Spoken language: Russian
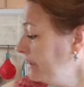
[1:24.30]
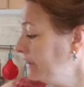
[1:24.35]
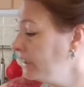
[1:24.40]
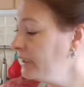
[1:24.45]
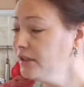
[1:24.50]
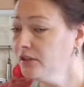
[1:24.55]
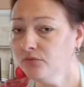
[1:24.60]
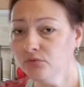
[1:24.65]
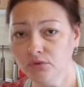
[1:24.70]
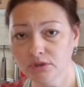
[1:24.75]

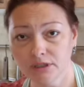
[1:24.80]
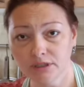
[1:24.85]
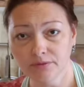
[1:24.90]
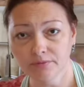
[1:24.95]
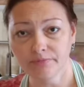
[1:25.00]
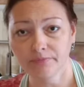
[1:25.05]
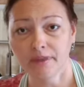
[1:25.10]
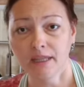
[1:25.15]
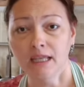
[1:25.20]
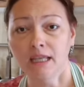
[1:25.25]
Так вот,
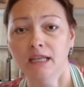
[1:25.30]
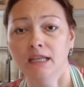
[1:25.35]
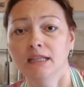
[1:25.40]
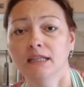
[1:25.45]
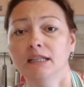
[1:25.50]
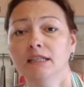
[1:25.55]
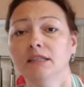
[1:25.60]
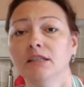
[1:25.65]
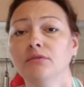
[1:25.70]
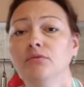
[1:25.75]

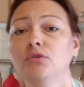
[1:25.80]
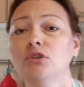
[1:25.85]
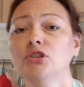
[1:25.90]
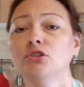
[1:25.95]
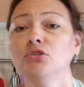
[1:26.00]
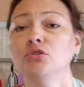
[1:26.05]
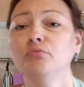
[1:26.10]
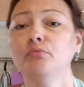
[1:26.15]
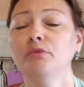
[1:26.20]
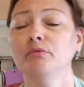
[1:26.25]
для того,
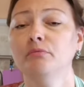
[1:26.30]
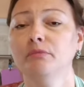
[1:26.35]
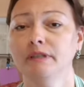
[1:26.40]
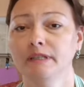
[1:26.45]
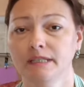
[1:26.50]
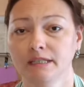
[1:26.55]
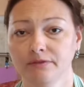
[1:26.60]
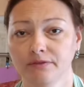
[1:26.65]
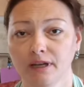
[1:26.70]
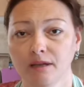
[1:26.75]
чтобы
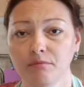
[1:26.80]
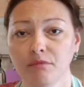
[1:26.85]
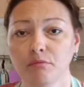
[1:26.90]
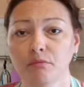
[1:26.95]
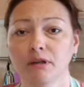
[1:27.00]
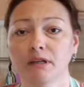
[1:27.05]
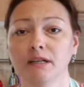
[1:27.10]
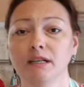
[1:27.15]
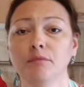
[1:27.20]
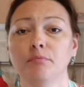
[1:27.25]
мы с вами
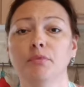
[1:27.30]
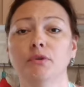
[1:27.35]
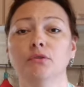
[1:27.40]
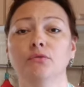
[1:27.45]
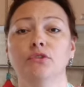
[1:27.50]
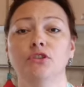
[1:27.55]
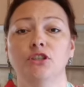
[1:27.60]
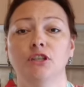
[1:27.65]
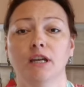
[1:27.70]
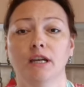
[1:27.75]
могли
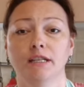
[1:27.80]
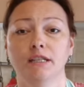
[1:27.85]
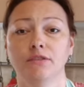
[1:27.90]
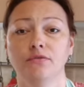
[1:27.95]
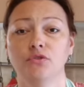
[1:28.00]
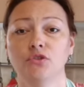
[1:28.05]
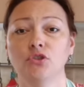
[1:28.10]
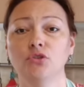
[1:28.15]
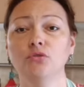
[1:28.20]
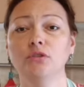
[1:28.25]
получать
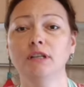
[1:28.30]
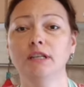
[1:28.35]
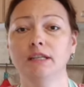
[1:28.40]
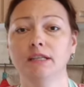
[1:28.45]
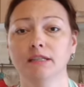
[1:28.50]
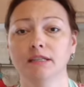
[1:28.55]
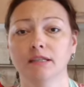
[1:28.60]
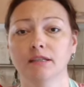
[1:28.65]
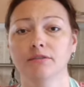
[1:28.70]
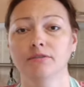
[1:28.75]
все
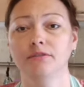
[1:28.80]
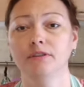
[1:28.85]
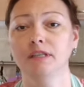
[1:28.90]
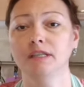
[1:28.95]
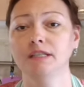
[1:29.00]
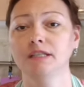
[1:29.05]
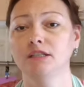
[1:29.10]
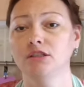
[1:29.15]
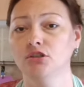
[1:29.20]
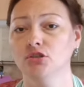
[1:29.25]
лето,
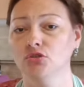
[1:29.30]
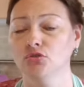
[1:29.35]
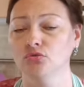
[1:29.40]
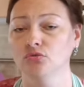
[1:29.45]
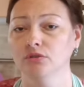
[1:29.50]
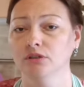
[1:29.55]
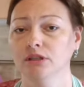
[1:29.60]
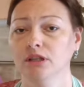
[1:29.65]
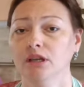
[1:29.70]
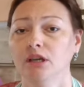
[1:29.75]
весь
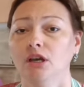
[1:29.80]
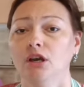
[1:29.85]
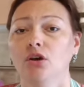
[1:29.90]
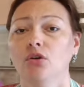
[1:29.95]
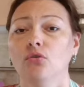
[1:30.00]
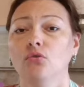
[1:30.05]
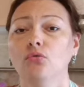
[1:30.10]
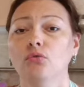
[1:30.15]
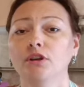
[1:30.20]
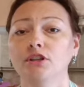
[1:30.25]
сезон
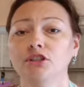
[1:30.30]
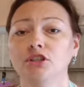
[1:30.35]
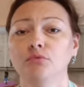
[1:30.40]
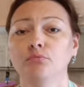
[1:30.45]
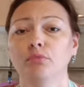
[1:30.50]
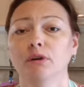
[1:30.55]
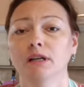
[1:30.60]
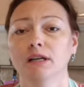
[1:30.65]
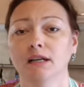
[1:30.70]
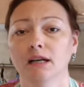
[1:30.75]

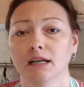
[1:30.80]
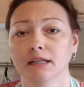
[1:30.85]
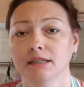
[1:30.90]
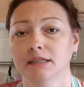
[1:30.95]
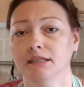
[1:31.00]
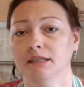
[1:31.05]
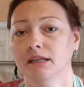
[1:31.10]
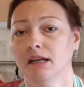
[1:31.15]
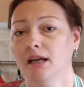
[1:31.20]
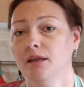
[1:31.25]
очень
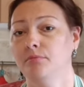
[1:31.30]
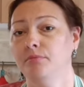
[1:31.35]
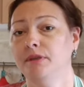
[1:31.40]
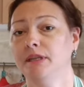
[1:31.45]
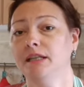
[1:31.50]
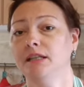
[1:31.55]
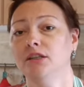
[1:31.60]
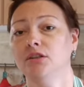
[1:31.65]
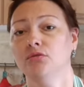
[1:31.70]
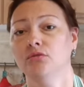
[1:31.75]
богатый,
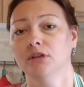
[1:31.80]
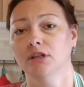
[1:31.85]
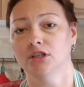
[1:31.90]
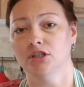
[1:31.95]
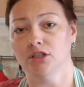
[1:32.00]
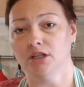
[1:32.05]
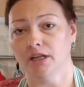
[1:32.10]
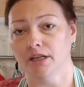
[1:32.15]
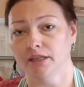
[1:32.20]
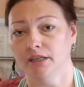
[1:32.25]
обильный
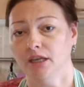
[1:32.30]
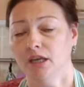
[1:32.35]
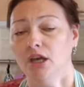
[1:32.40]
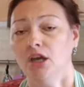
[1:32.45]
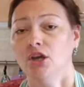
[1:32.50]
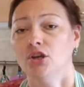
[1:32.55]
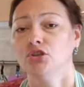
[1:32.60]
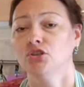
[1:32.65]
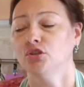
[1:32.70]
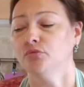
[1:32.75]
урожай,
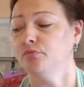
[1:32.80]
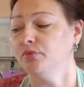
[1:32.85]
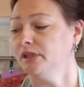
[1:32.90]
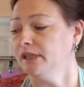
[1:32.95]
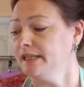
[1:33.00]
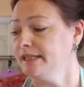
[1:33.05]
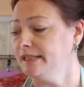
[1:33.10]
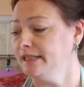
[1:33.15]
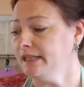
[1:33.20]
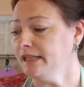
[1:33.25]
чтобы
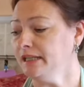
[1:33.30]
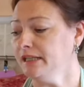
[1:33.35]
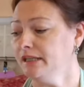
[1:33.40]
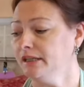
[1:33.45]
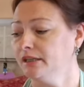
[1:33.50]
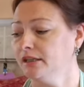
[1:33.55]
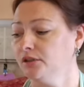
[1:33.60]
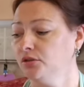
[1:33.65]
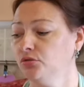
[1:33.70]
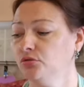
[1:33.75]

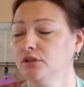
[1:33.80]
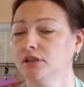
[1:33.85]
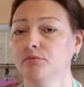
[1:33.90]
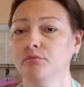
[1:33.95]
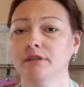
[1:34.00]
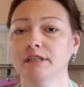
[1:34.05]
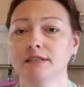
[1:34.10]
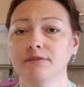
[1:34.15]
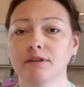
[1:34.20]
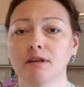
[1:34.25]
растения, которые
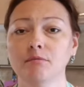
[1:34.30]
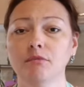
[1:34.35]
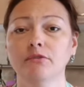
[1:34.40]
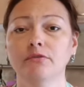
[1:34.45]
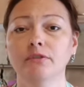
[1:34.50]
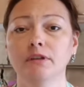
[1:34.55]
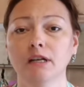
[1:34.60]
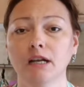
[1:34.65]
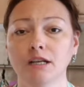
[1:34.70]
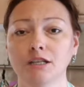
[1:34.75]
мы с вами
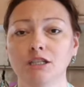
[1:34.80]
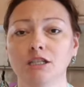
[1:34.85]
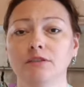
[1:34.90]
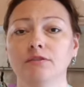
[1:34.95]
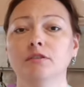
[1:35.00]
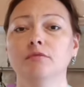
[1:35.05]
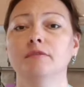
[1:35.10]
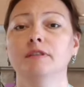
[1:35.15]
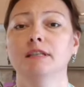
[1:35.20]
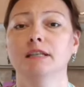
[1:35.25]

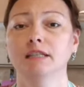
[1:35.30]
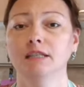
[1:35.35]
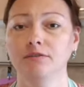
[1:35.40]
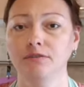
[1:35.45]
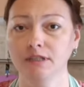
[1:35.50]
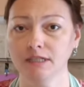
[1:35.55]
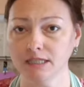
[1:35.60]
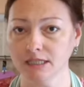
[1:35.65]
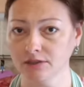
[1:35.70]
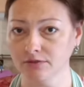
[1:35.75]
выращиваем,
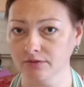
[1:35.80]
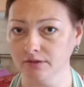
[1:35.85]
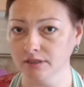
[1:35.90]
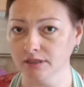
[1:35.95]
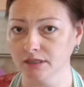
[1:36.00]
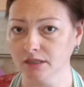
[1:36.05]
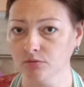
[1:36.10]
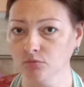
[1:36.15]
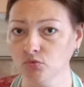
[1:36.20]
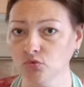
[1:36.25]
соответствовали
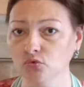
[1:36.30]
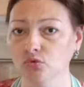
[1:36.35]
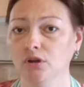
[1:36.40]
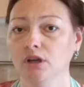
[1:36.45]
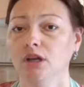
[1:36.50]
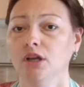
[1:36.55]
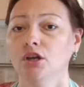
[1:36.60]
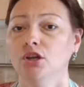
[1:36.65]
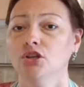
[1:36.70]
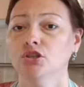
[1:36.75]
тому,
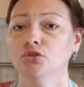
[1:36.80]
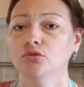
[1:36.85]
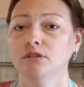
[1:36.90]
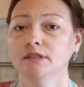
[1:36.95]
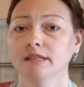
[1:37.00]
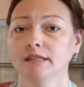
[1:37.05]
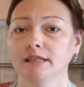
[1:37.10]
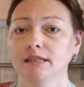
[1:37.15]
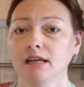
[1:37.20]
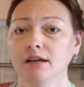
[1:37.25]
что
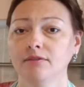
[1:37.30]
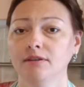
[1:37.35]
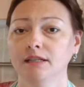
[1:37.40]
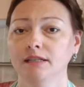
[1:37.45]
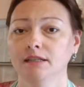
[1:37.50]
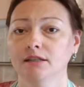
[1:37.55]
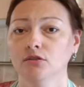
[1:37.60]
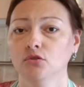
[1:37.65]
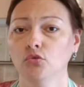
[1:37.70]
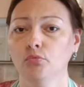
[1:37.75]

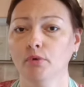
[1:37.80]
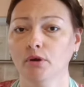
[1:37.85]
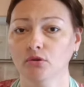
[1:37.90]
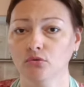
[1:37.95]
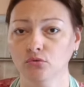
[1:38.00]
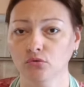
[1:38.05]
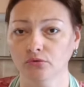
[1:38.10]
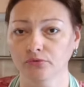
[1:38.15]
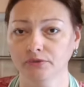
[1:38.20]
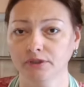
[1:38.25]
заявлено на
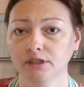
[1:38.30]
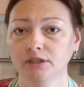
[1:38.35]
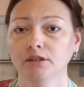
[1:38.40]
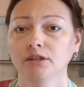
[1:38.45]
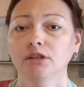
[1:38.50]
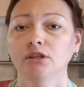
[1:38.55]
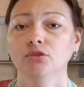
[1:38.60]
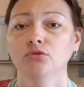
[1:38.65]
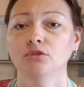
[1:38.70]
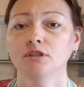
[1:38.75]

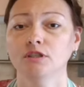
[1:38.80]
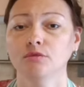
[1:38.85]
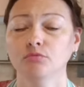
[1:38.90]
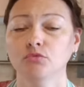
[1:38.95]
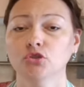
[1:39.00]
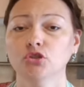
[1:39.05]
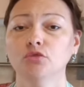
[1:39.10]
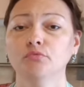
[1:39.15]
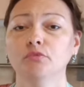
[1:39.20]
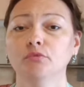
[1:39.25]
упаковке, то
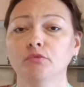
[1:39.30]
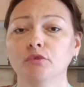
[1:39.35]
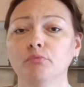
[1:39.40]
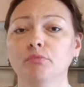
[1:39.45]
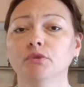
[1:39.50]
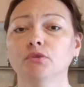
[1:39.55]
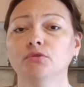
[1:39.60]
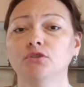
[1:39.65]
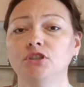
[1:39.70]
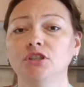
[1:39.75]
есть чтобы мы
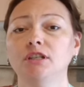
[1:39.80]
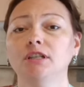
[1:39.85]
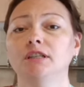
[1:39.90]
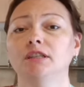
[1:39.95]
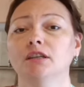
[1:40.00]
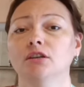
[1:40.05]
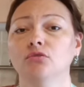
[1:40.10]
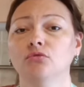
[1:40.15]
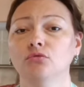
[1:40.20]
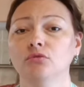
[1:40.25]
получили
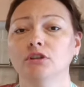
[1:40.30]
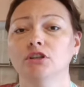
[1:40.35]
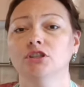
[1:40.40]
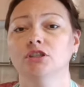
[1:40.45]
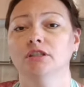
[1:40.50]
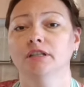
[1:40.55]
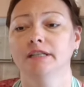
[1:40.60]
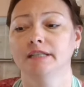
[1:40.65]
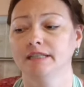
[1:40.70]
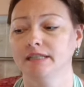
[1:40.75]
такое
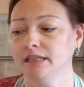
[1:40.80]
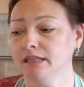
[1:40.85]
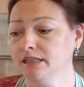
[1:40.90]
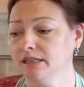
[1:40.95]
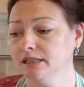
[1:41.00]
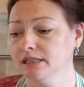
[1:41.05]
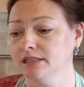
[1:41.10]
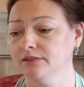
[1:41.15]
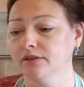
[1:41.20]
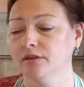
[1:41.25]
же
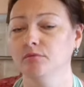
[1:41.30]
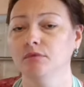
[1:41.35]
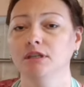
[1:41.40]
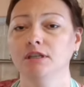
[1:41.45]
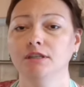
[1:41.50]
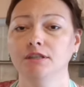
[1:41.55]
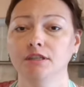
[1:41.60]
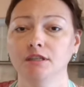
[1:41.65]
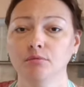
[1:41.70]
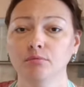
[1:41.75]
растение с вами
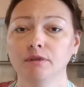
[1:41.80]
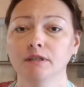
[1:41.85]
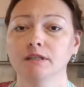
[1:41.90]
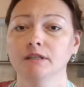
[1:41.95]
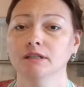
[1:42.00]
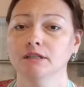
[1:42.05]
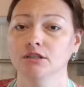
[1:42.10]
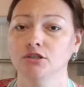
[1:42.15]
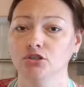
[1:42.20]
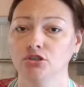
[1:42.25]
и не были
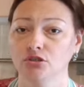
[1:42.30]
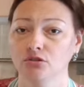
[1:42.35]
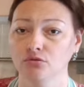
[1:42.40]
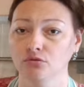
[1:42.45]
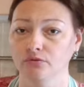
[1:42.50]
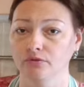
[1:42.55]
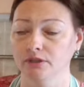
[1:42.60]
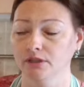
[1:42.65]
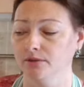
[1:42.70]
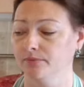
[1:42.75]

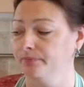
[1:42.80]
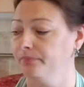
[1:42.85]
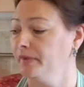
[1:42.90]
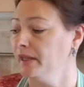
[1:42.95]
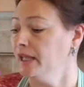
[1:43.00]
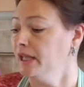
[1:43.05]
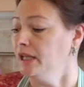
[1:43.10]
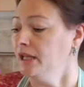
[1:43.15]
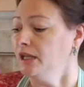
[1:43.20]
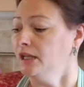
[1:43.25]
разочарованы.
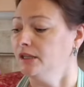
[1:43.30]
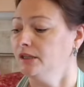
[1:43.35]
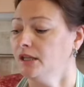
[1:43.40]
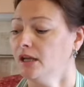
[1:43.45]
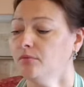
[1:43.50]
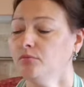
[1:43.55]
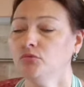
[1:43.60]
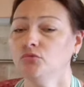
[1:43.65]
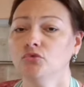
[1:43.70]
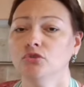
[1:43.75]

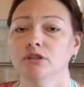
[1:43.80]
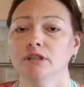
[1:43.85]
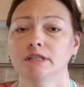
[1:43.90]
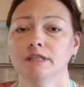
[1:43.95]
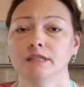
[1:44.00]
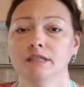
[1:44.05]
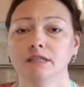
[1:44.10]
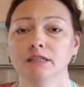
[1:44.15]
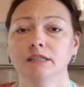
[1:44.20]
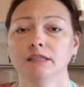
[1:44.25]
Нам нужно
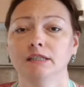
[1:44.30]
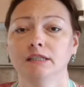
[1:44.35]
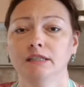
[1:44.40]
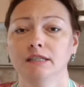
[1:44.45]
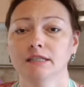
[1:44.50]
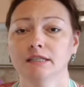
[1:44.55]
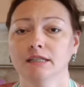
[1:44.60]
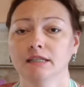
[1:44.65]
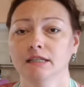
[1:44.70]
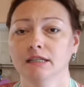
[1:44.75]
сделать
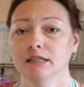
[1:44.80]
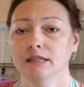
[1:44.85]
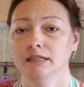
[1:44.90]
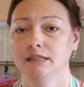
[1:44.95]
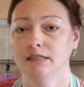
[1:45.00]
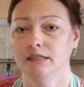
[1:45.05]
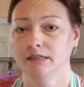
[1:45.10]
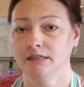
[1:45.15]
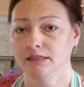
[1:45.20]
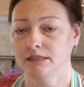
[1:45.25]
несколько
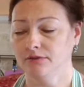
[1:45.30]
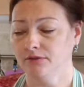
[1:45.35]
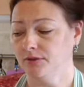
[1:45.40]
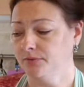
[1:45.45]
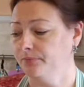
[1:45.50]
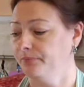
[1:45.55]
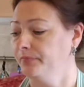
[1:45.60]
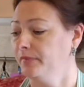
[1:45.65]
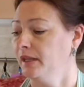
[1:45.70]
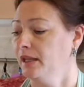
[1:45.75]

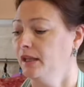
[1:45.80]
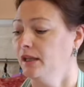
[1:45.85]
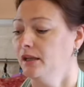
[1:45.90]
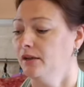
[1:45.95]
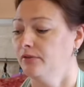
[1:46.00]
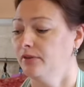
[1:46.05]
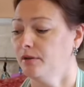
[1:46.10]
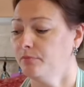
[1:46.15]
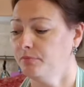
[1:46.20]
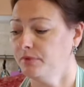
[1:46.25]
действий.
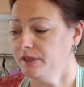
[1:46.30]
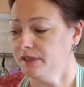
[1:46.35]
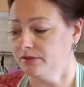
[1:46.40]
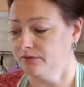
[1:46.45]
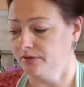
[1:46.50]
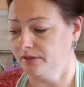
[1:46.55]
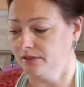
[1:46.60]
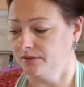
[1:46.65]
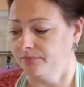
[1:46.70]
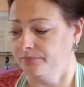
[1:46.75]

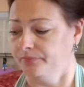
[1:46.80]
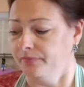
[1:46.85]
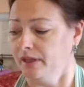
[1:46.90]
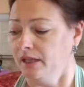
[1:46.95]
Во-первых,